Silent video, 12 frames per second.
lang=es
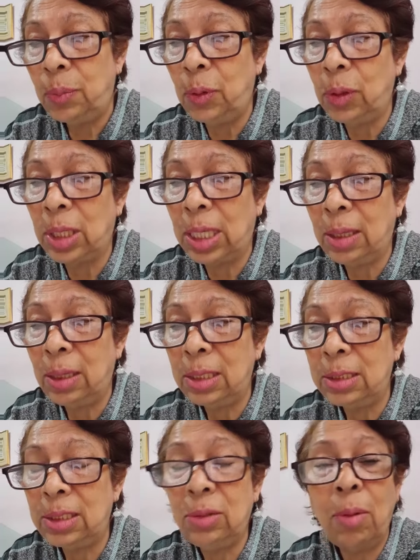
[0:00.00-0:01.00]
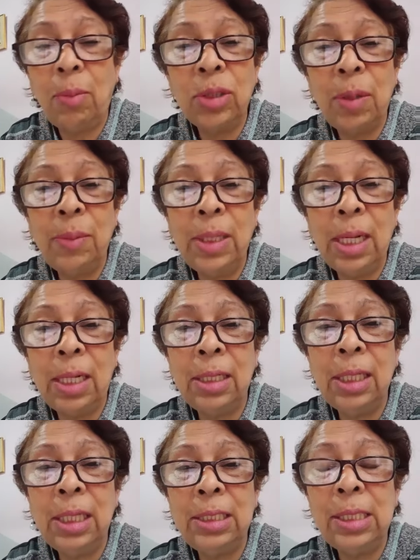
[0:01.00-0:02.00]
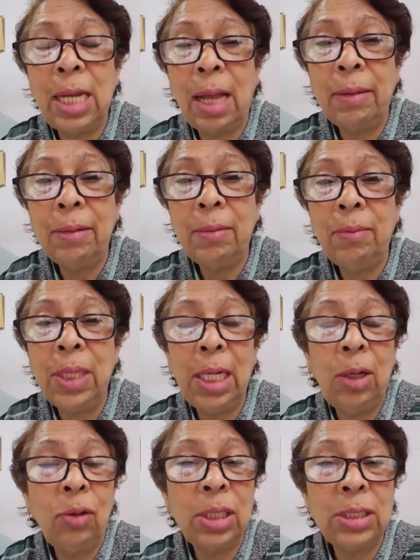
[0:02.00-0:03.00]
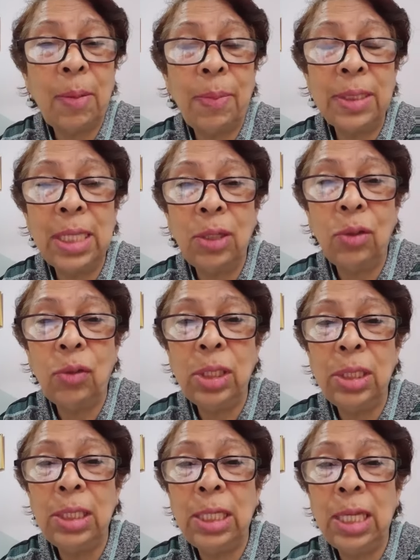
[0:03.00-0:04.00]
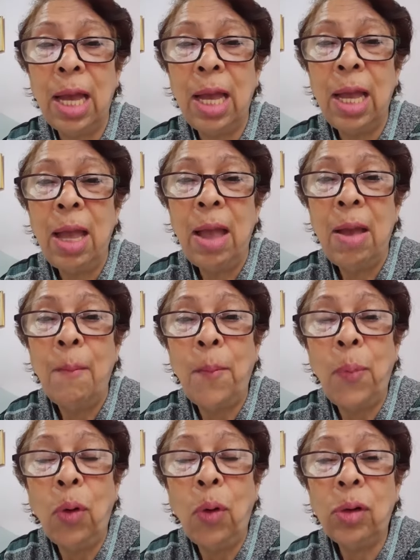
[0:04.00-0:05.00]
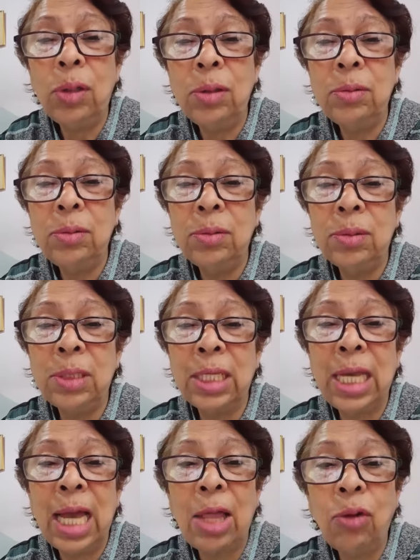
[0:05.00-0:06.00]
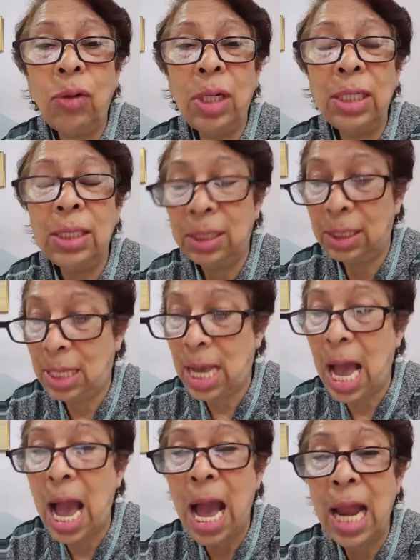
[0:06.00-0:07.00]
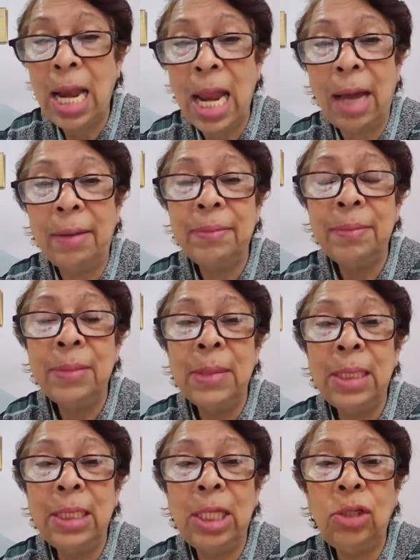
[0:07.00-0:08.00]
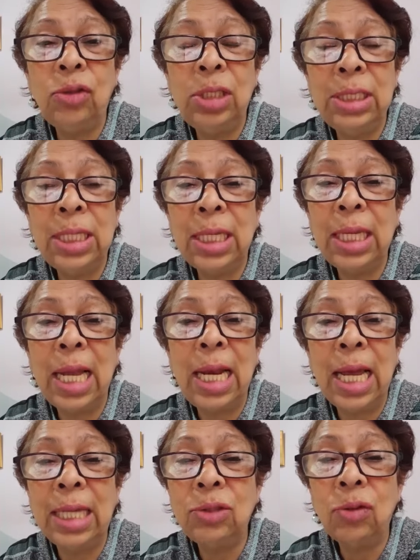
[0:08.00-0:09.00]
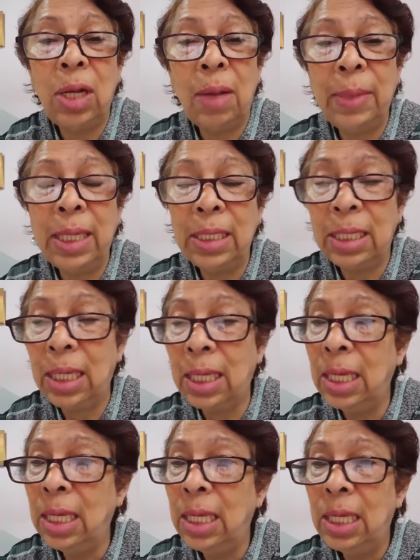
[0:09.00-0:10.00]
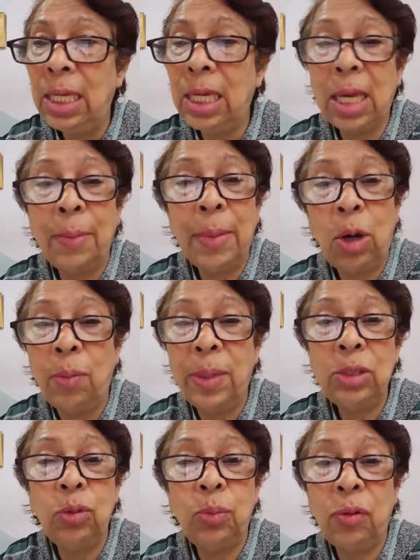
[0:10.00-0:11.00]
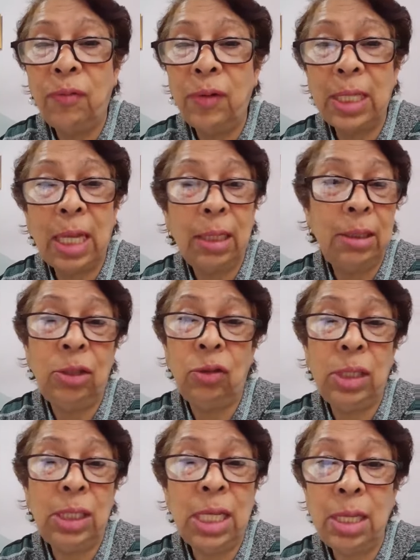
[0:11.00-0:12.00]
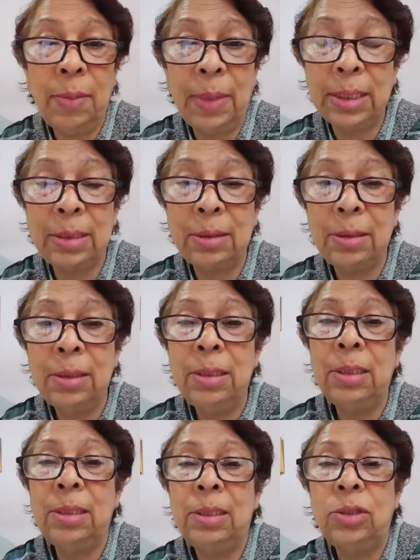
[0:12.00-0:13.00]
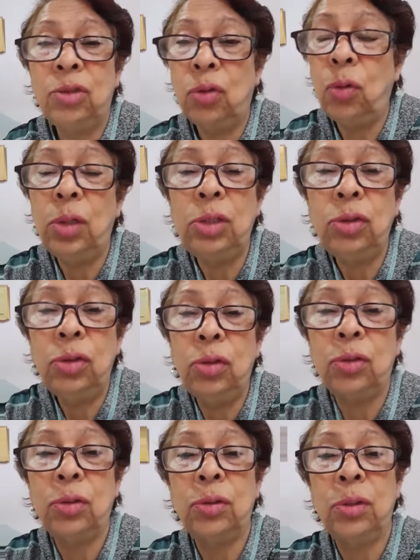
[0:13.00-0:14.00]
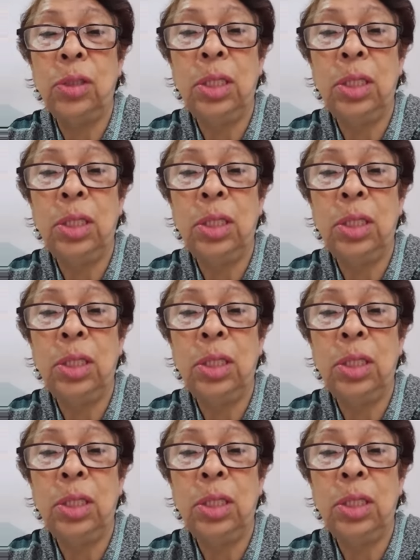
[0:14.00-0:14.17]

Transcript: Porque si vamos a mirar en el Islam, mire lo que está pasando hoy en día. Porque adoran a Alá. Y ellos dicen que Alá solamente y que Mahoma es su profeta y no hay nadie más. Solo ellos dos.